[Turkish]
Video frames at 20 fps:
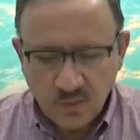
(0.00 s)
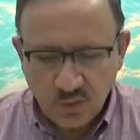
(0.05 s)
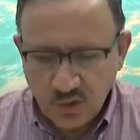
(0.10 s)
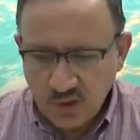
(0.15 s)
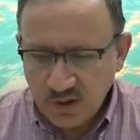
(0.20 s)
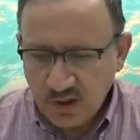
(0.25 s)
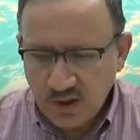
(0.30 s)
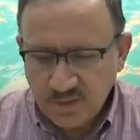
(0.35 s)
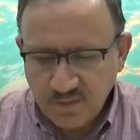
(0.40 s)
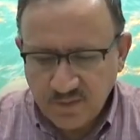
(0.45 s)

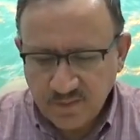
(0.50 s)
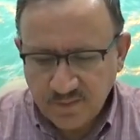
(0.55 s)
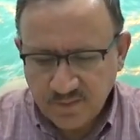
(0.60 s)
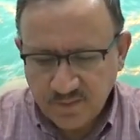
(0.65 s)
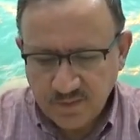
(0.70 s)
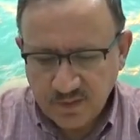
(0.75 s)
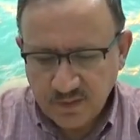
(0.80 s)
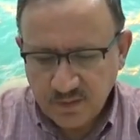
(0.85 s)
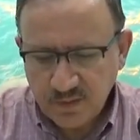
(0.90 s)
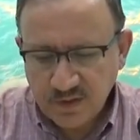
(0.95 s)
Böyle
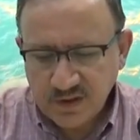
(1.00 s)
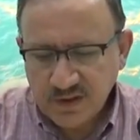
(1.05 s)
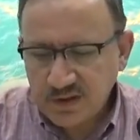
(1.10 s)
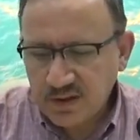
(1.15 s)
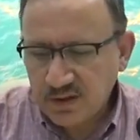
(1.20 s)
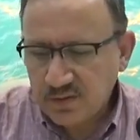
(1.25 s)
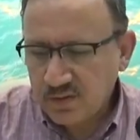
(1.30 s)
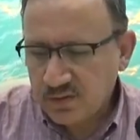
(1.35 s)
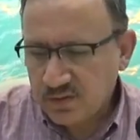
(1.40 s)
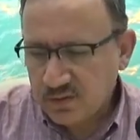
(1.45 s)
hafif
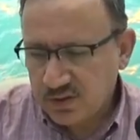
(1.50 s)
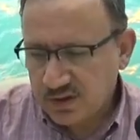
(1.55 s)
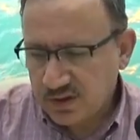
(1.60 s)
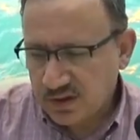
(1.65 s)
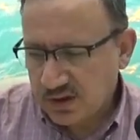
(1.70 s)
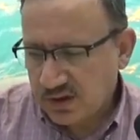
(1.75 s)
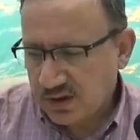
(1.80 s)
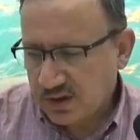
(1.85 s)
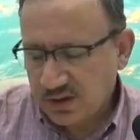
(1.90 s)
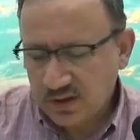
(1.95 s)
Mesnevi
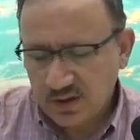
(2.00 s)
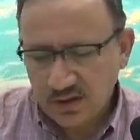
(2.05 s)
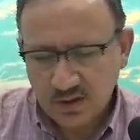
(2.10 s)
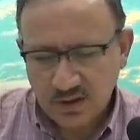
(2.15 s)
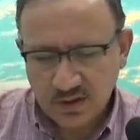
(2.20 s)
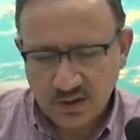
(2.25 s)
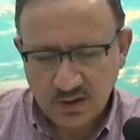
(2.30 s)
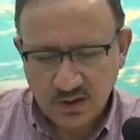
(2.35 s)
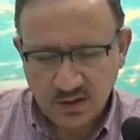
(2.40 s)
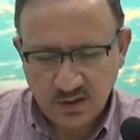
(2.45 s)
Nuriye'den
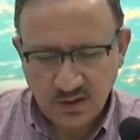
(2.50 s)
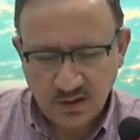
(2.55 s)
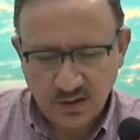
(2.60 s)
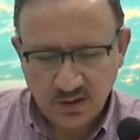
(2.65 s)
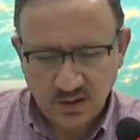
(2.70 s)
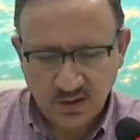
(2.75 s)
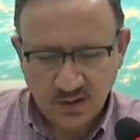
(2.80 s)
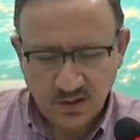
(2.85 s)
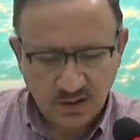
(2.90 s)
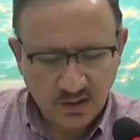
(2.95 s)

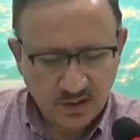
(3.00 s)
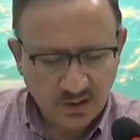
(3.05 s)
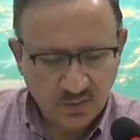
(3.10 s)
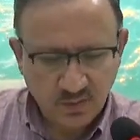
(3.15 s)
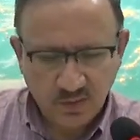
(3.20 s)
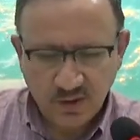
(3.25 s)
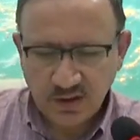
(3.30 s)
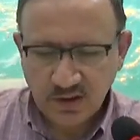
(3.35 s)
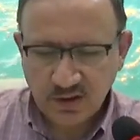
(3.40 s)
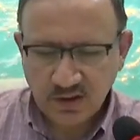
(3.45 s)

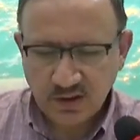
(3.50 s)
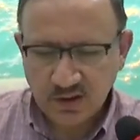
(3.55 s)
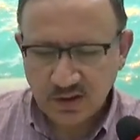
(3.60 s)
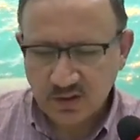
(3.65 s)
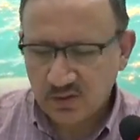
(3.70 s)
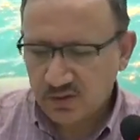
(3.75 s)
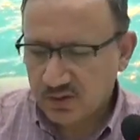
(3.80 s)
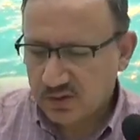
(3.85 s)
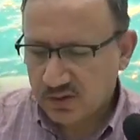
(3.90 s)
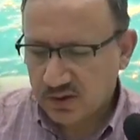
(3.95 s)
bir e,
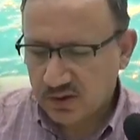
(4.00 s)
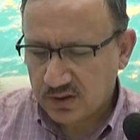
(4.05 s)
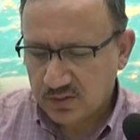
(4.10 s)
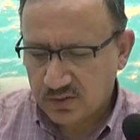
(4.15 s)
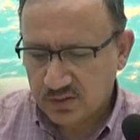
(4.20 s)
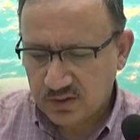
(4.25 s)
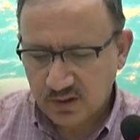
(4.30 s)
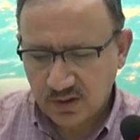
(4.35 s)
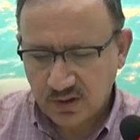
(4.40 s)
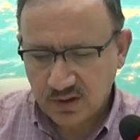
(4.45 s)
iki nükte
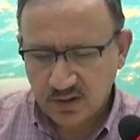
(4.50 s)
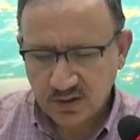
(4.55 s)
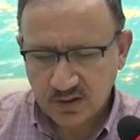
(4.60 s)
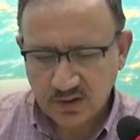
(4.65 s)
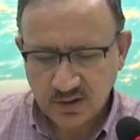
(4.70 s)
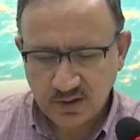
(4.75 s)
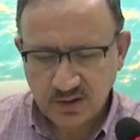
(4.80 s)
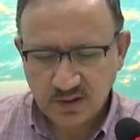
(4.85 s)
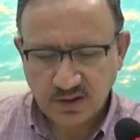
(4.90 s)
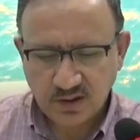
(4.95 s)
nokta
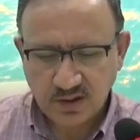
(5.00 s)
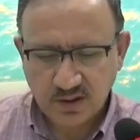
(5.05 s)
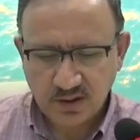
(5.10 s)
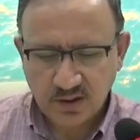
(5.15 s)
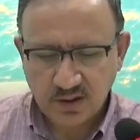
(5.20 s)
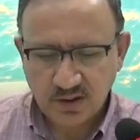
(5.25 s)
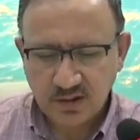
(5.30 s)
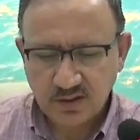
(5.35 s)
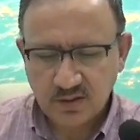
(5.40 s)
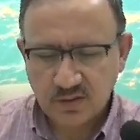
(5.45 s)

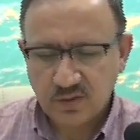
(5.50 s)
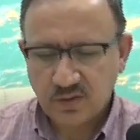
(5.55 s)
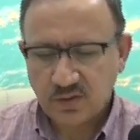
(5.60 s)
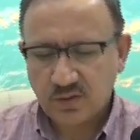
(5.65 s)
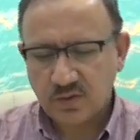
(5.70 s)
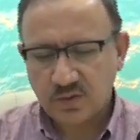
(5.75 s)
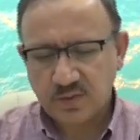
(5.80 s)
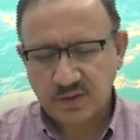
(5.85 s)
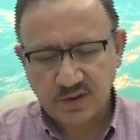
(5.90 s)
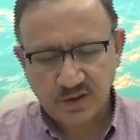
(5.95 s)
inşallah
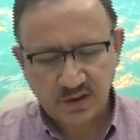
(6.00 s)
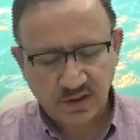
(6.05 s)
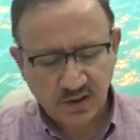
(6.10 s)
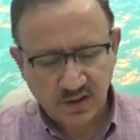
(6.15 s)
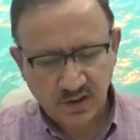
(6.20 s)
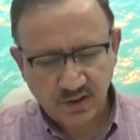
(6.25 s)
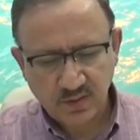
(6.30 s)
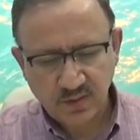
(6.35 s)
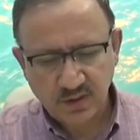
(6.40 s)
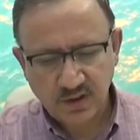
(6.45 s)
okuyup
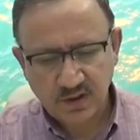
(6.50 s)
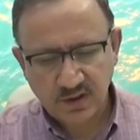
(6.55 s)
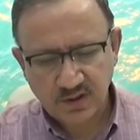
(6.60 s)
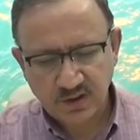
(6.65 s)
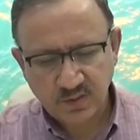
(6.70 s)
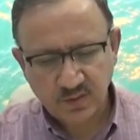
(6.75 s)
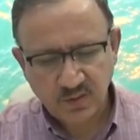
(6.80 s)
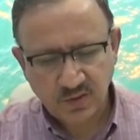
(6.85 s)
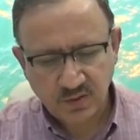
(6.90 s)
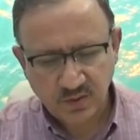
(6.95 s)
sizlerle
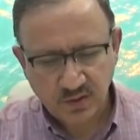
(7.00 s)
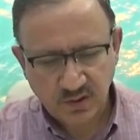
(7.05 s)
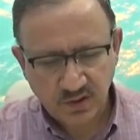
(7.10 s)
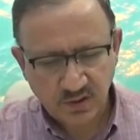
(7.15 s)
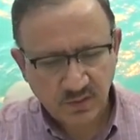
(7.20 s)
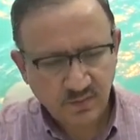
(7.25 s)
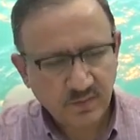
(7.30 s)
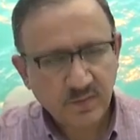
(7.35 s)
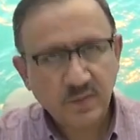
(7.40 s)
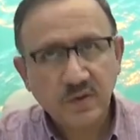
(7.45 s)
paylaşmış
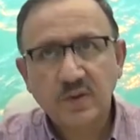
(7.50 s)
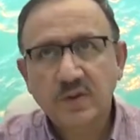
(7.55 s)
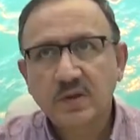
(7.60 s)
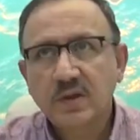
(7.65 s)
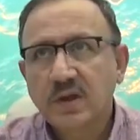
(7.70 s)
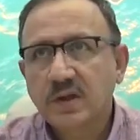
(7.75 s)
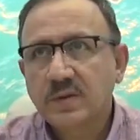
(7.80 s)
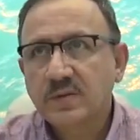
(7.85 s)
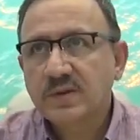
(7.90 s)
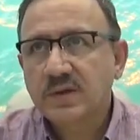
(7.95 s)
olalım. E,
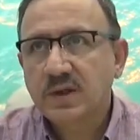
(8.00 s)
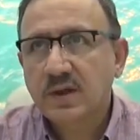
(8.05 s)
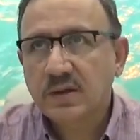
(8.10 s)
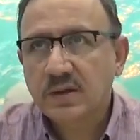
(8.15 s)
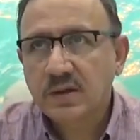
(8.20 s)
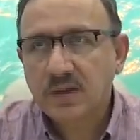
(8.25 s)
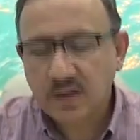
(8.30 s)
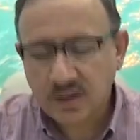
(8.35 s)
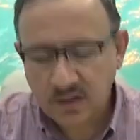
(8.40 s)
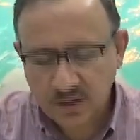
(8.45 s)
yarım
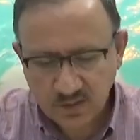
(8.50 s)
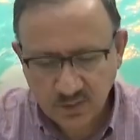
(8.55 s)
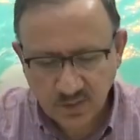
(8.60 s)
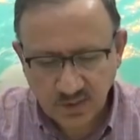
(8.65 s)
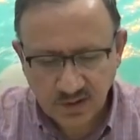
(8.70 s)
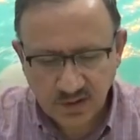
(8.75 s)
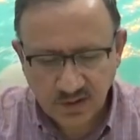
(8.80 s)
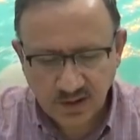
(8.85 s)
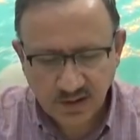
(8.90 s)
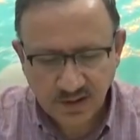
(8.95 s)
saatlik
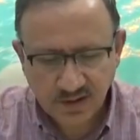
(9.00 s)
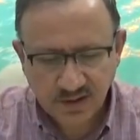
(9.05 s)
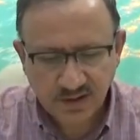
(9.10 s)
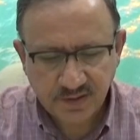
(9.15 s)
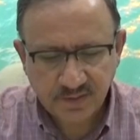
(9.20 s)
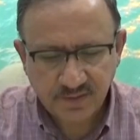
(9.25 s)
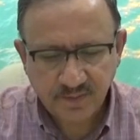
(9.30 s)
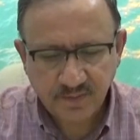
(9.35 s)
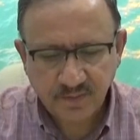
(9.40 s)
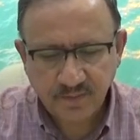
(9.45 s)
bir
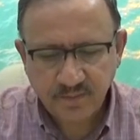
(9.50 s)
ders.